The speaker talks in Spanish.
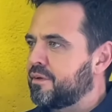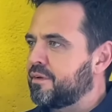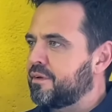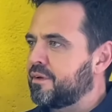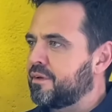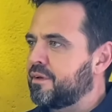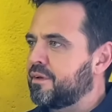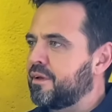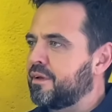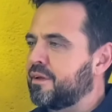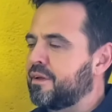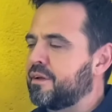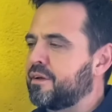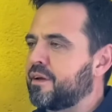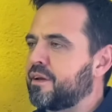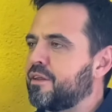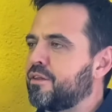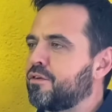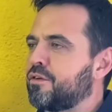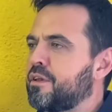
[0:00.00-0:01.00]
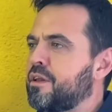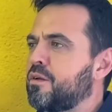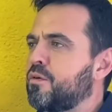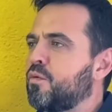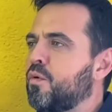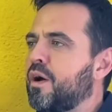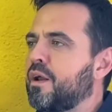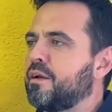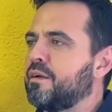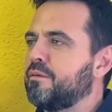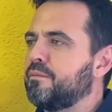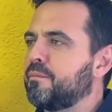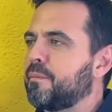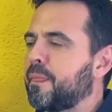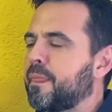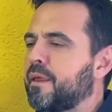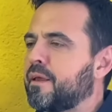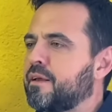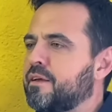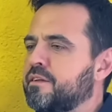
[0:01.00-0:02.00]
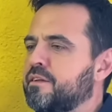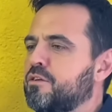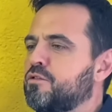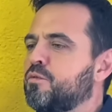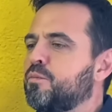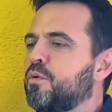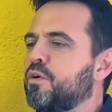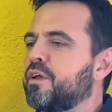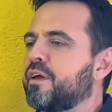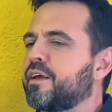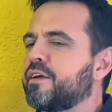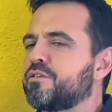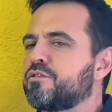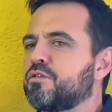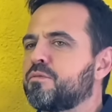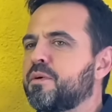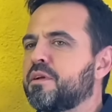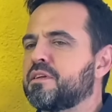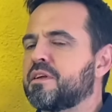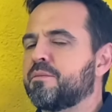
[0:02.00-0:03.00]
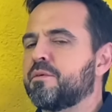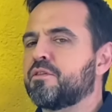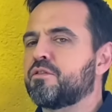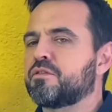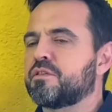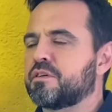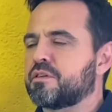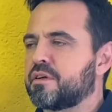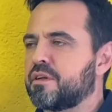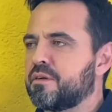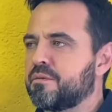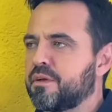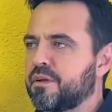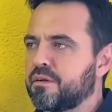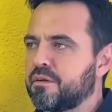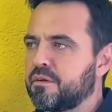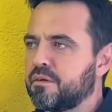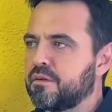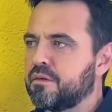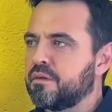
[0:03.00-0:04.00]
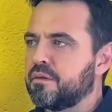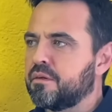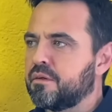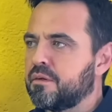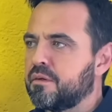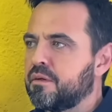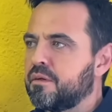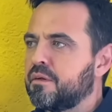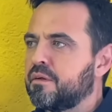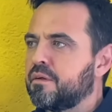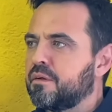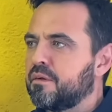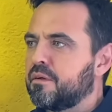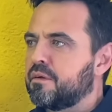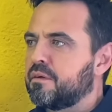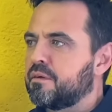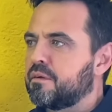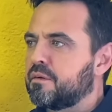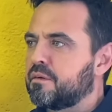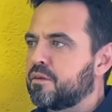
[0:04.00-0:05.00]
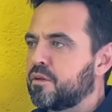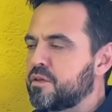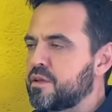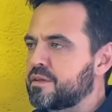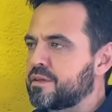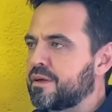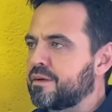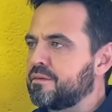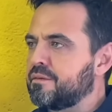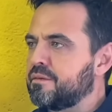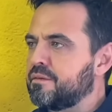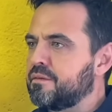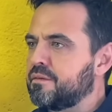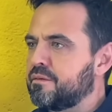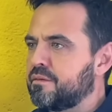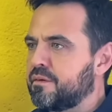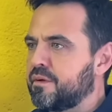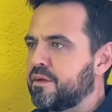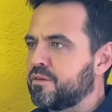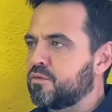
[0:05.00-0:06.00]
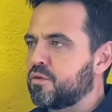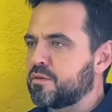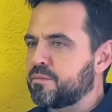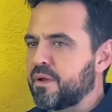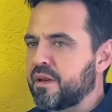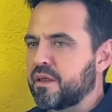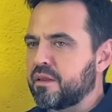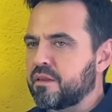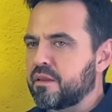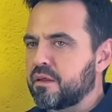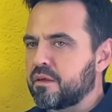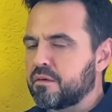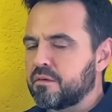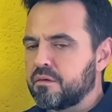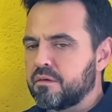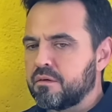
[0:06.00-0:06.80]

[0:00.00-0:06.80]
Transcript: alrededor del cual que se supone que estos pensamientos describen. ¿Dónde está en tu experiencia?